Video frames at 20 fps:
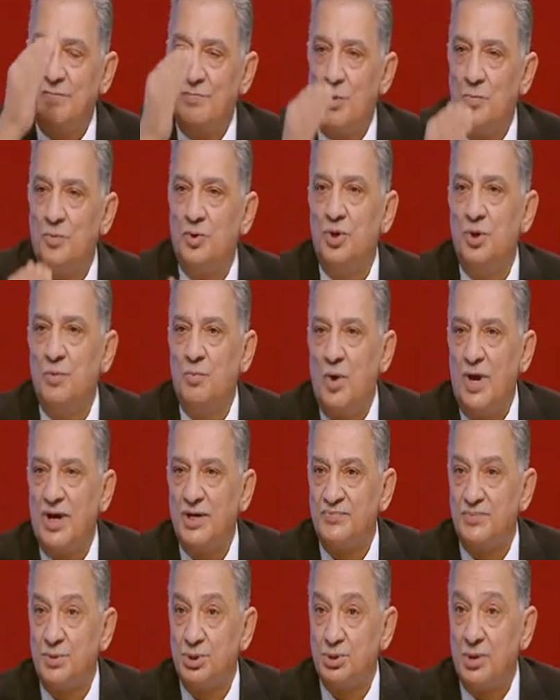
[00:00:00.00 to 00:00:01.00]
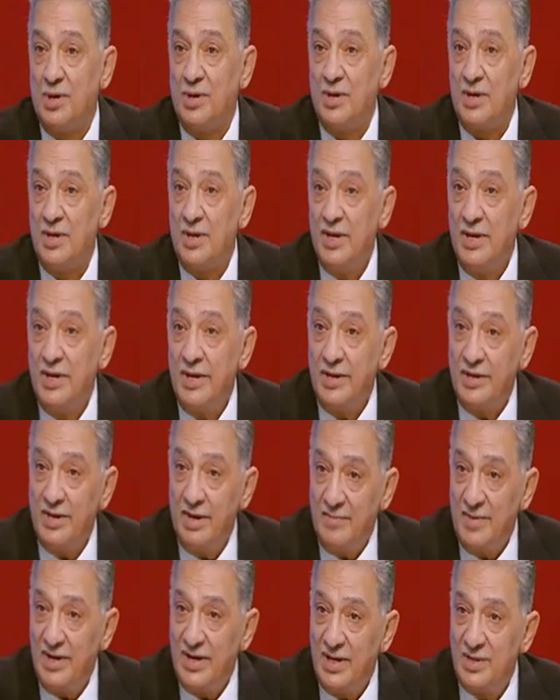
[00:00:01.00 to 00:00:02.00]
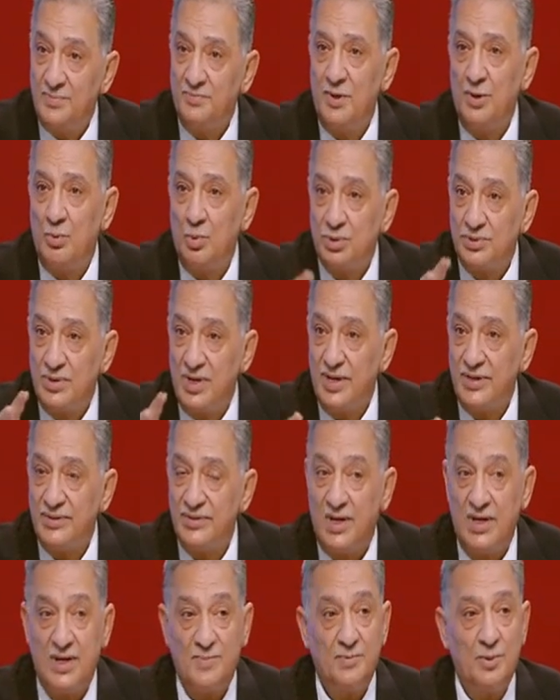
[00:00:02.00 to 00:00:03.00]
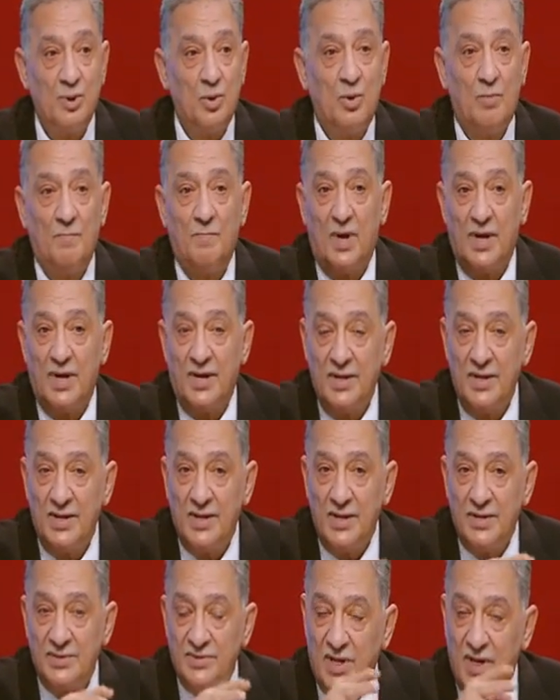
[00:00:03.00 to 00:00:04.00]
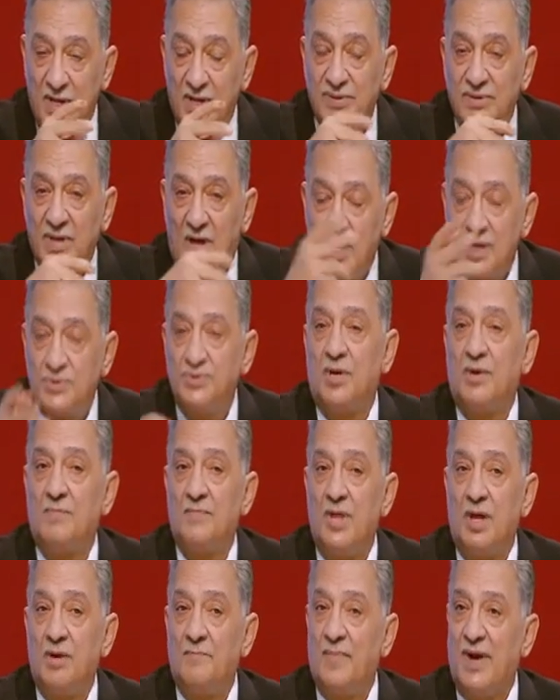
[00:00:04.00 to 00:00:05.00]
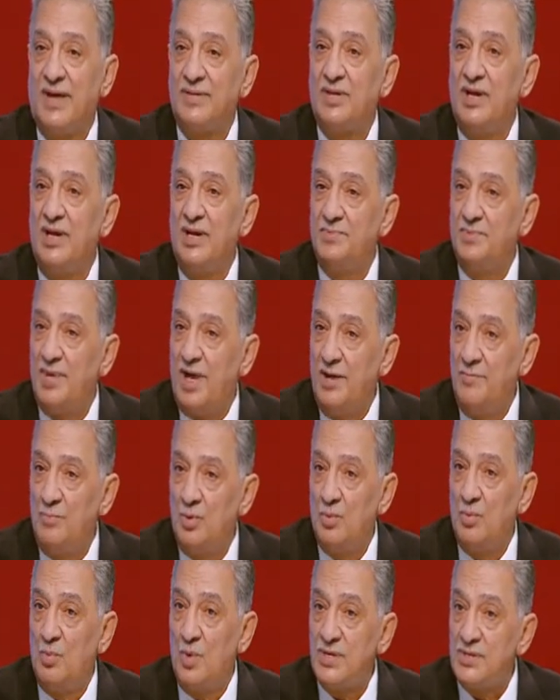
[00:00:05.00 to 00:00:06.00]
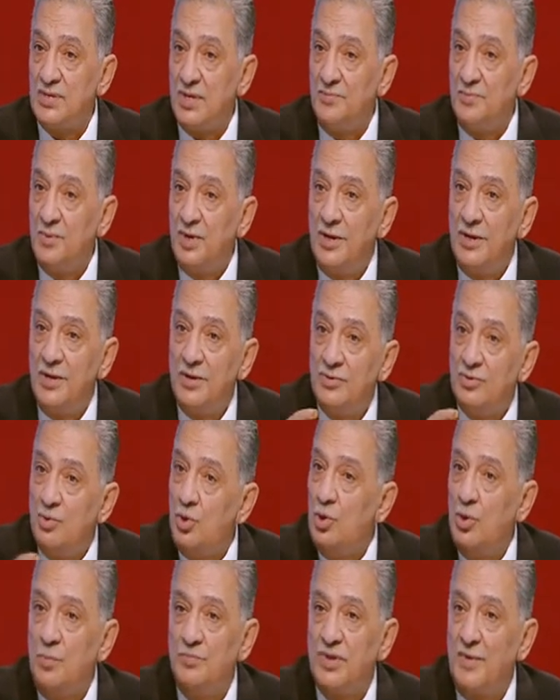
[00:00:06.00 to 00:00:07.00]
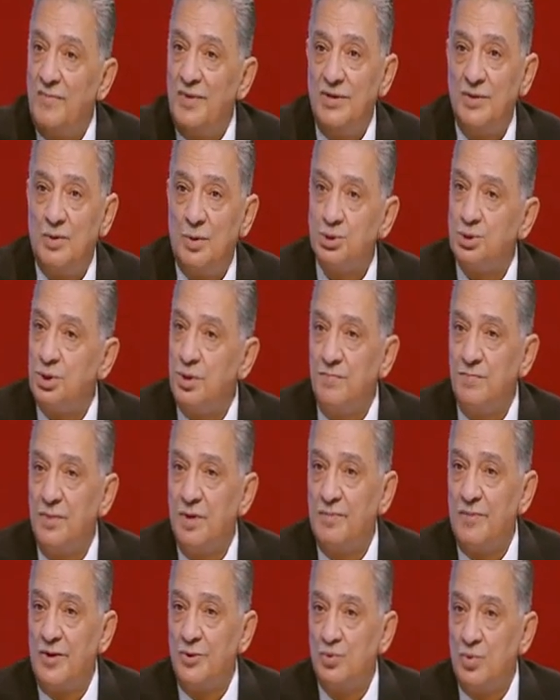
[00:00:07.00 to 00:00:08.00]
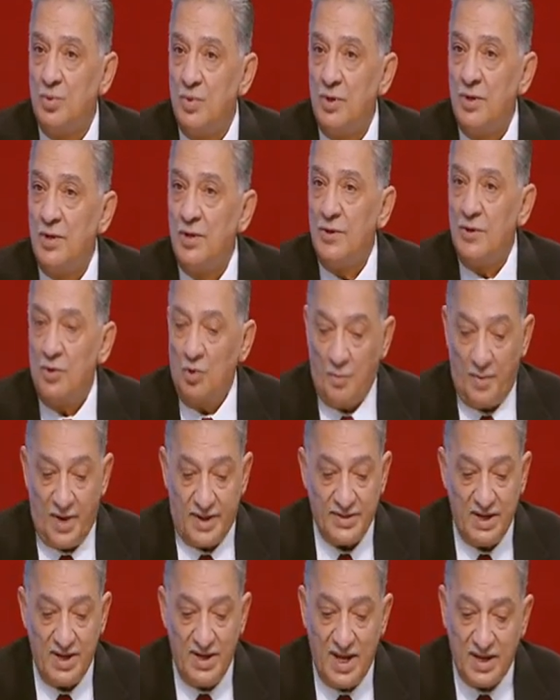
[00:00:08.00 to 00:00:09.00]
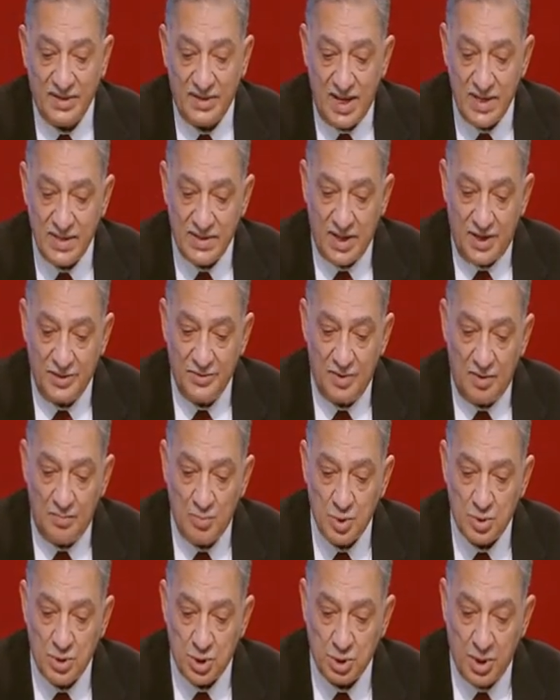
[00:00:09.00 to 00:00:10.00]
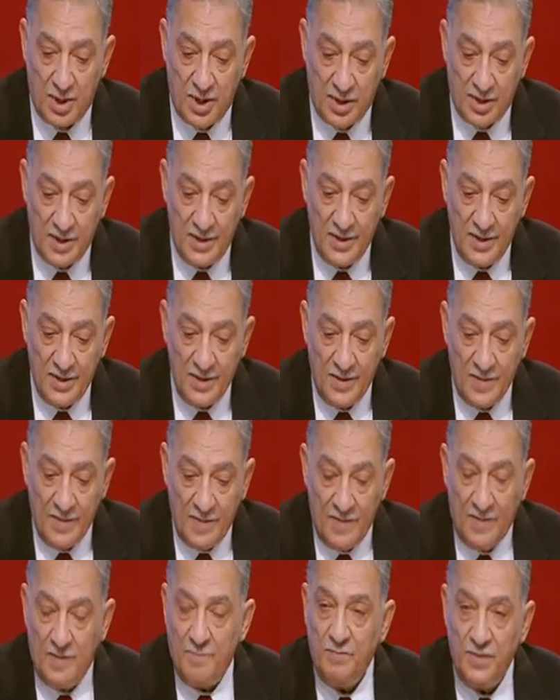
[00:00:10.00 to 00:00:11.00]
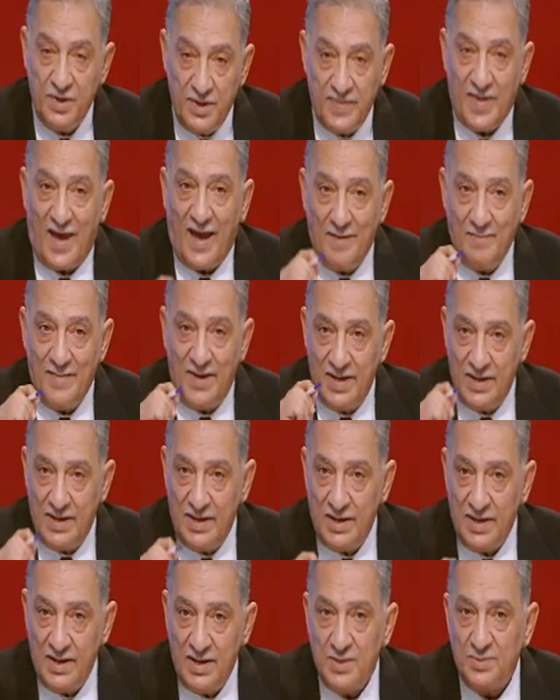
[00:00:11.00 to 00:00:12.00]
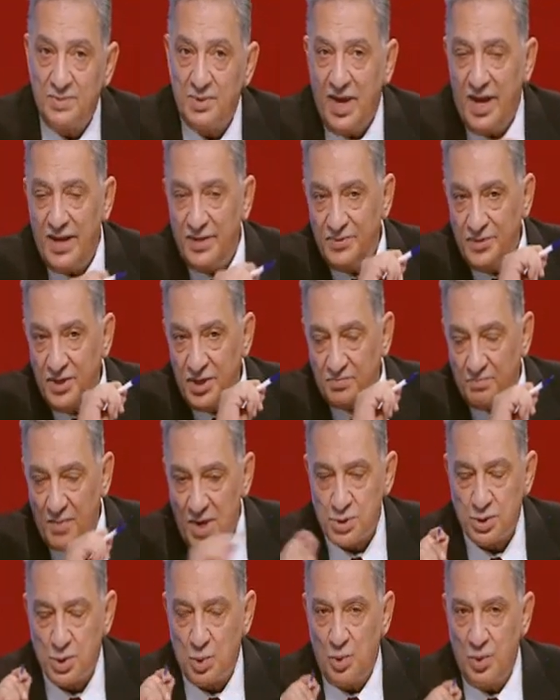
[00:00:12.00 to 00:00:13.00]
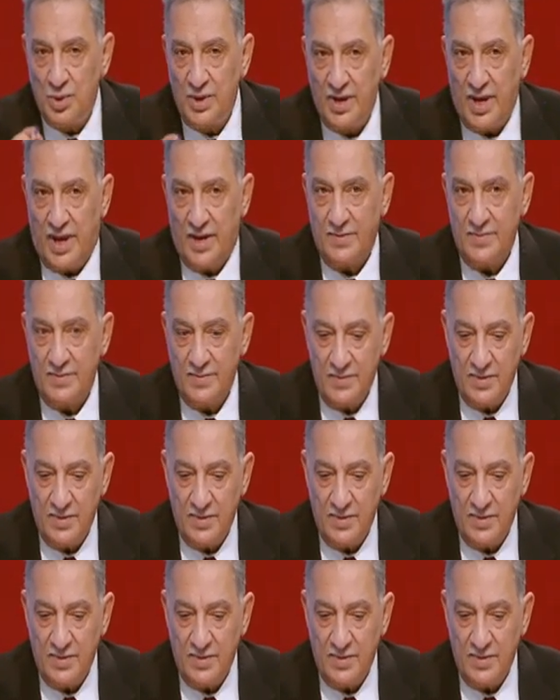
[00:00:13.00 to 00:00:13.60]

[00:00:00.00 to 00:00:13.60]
ممكن يوم واحد في الشهر انما ال 2000 وال 3000 اللي هم تلت اكتر من 4000 عامل وموظف دول يوم 28 بيقبضوا آه. وبعدين لا تنسى ان المستشار مين عمل في انديه مصر كلها